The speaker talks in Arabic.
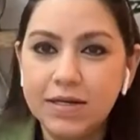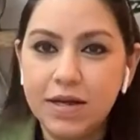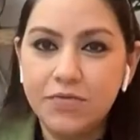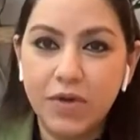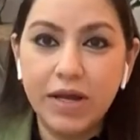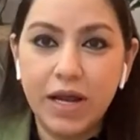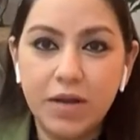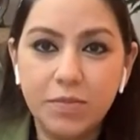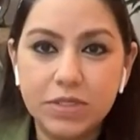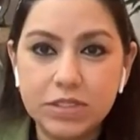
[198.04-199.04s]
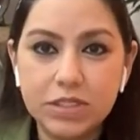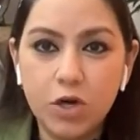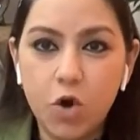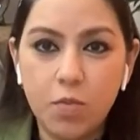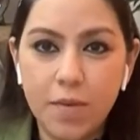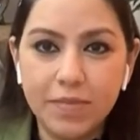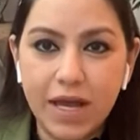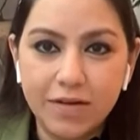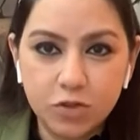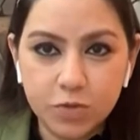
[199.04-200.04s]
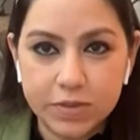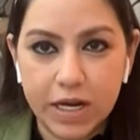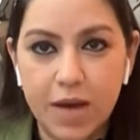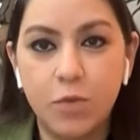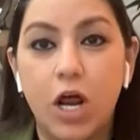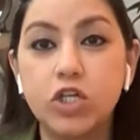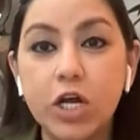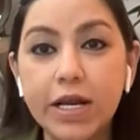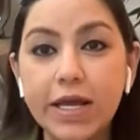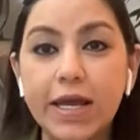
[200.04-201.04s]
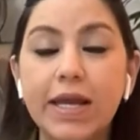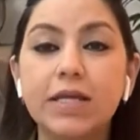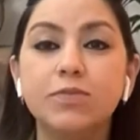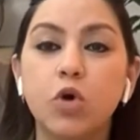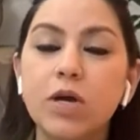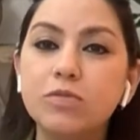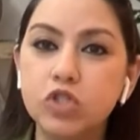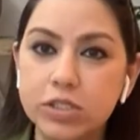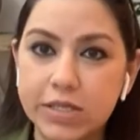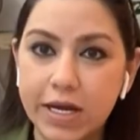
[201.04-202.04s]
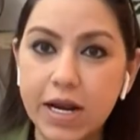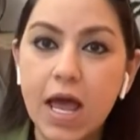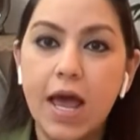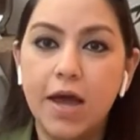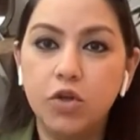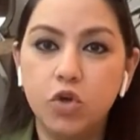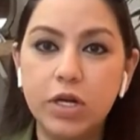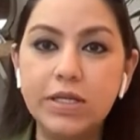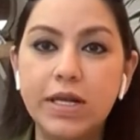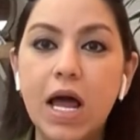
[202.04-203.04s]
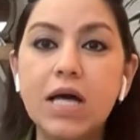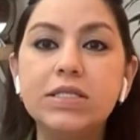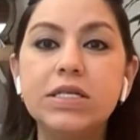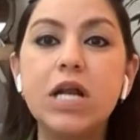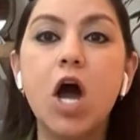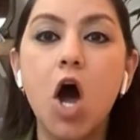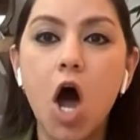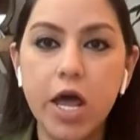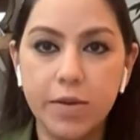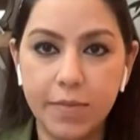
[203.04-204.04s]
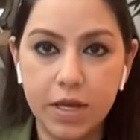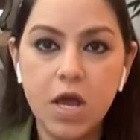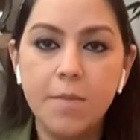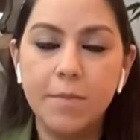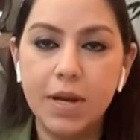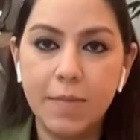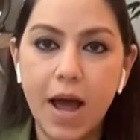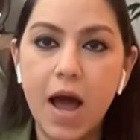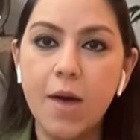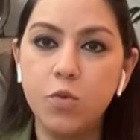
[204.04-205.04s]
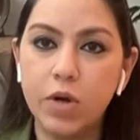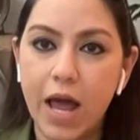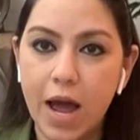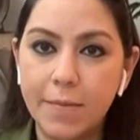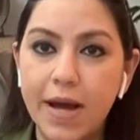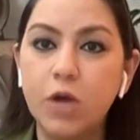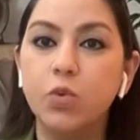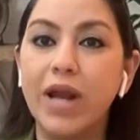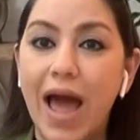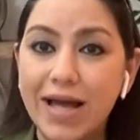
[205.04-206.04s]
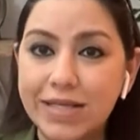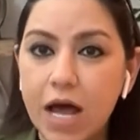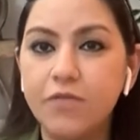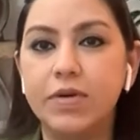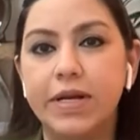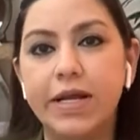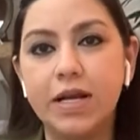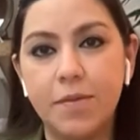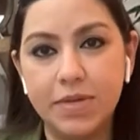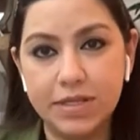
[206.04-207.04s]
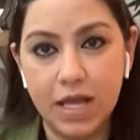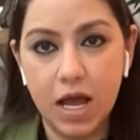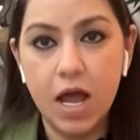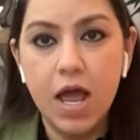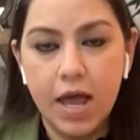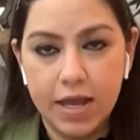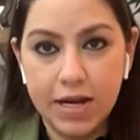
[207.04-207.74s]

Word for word: نحن فعلا بنضيع وما بنعرف شو بدنا نعمل عشان هيك قلت مهم جدا انه نحن نحضر قائمه بالمهام والاعمال والاهداف اللي نحن بدنا